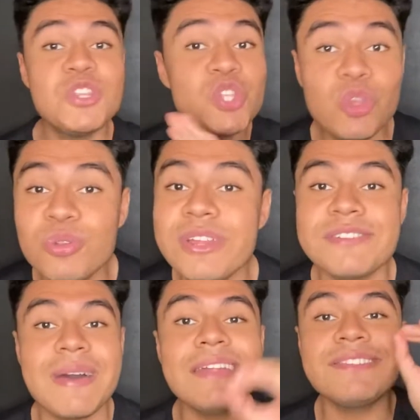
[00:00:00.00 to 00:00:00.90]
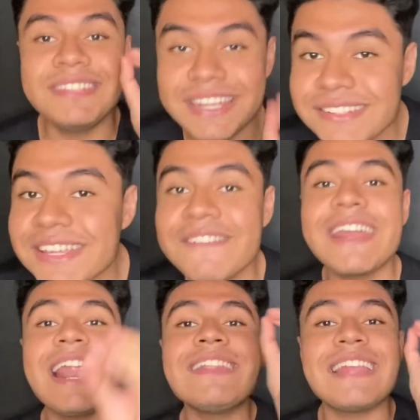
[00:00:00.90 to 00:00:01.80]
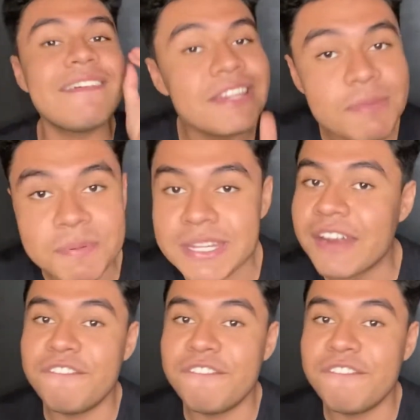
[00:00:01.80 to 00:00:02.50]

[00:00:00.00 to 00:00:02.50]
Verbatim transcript: no dudes más, tienes que verla, te la vas a pasar